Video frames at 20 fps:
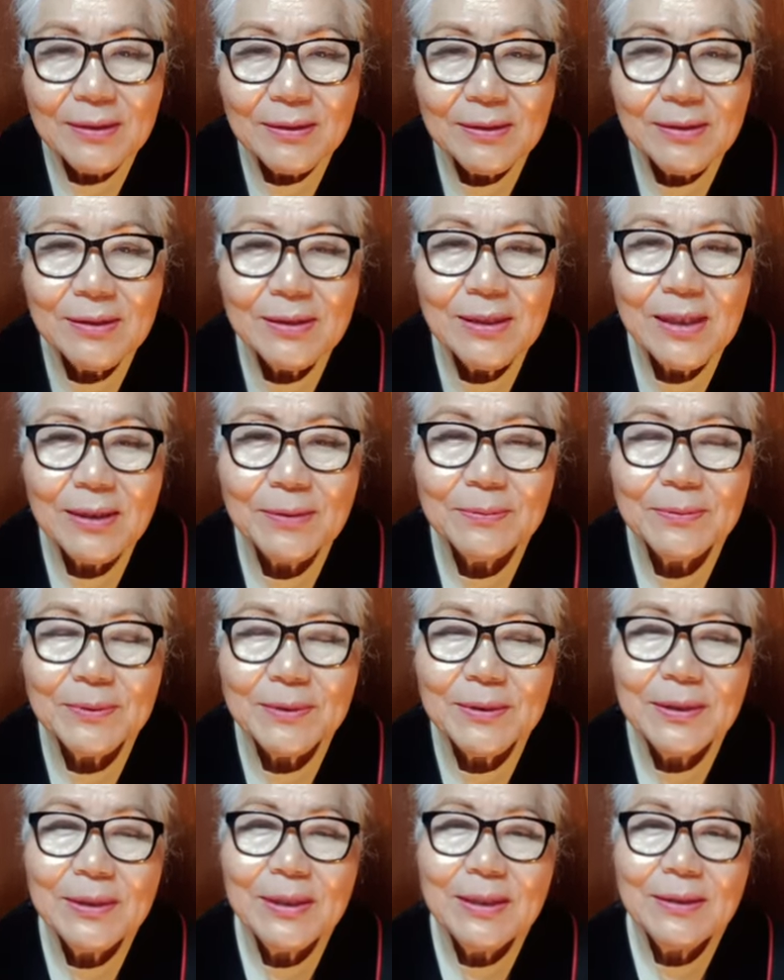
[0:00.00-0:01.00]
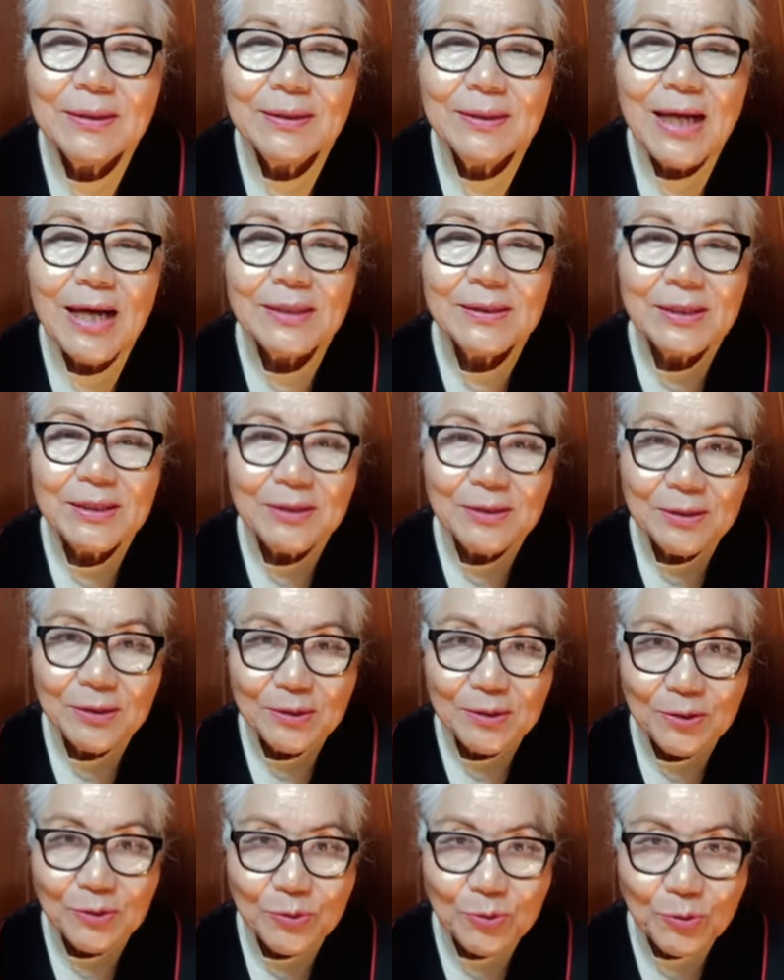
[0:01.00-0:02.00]
그러니까
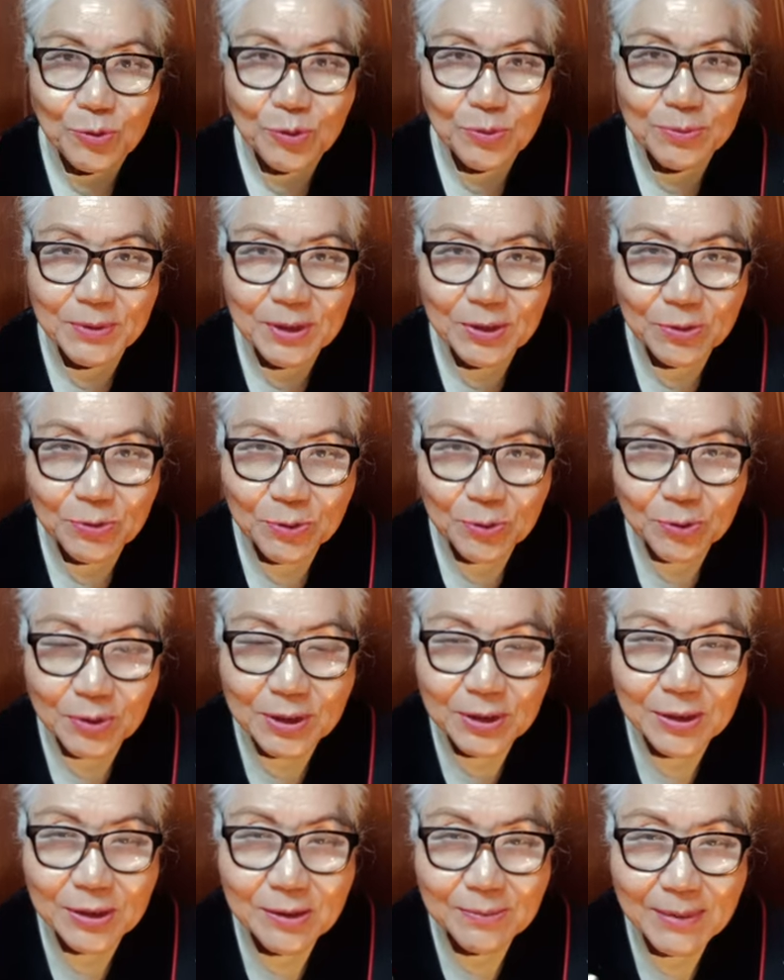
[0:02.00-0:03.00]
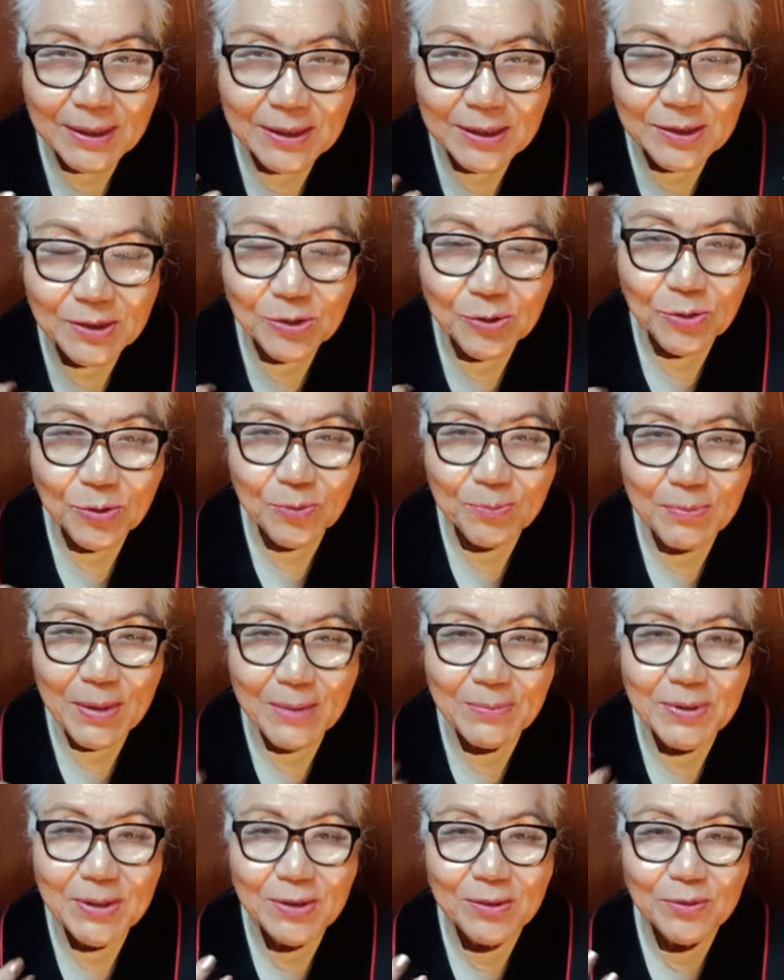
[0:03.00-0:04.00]
낮에는 구름 기둥으로 그늘을 만드시고
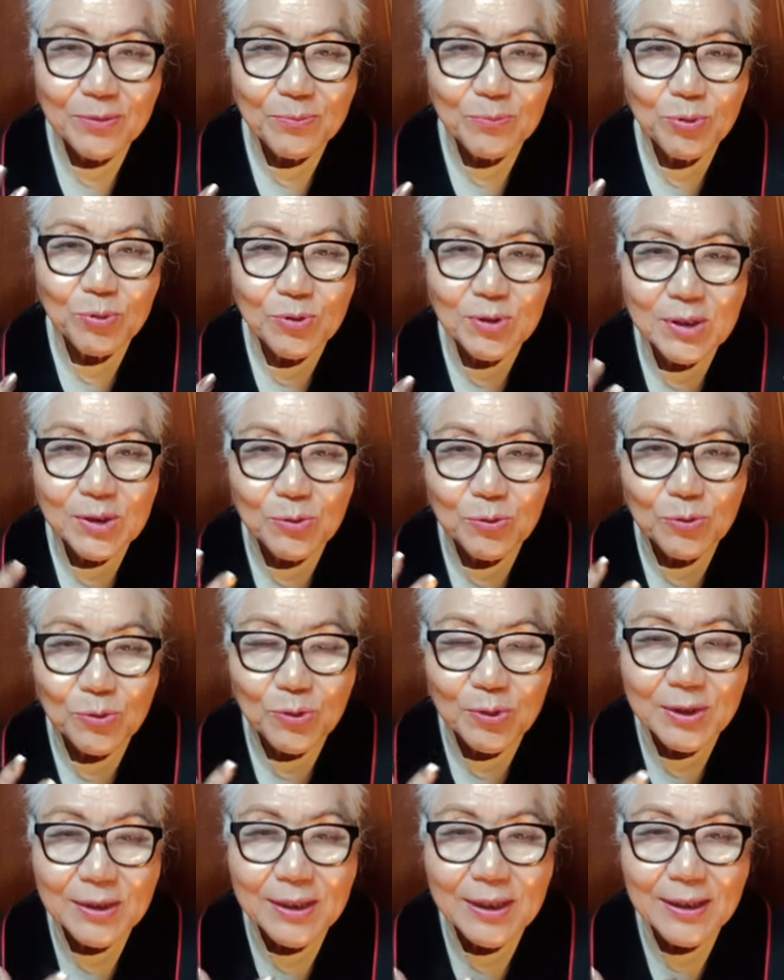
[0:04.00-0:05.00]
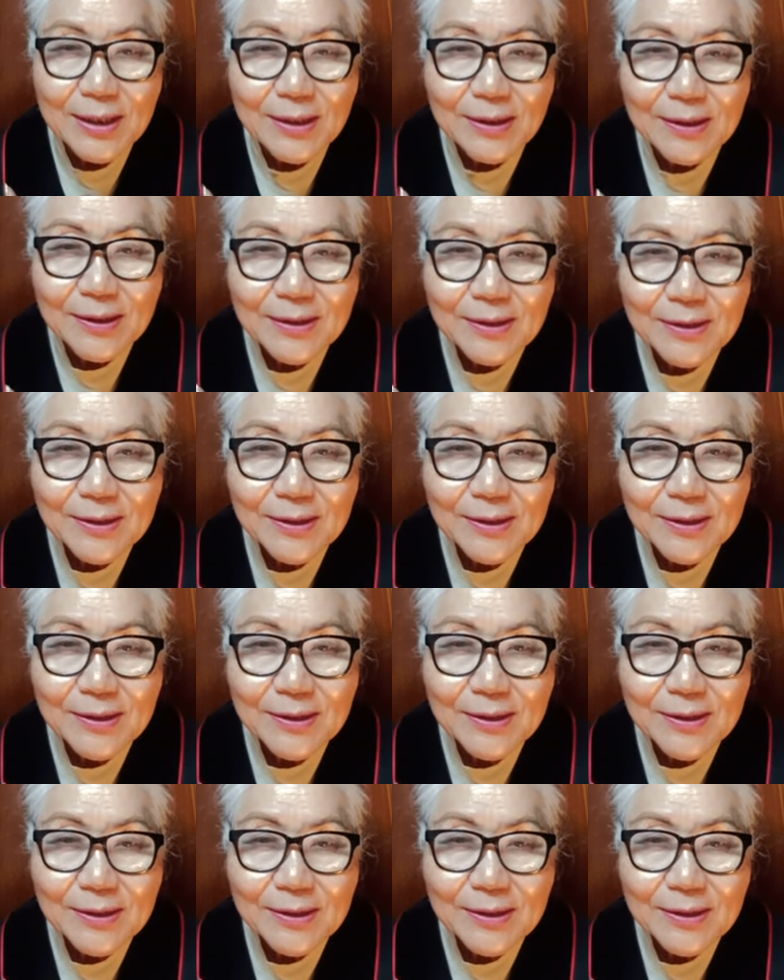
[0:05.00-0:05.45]
밤에는 불 기둥으로 이렇게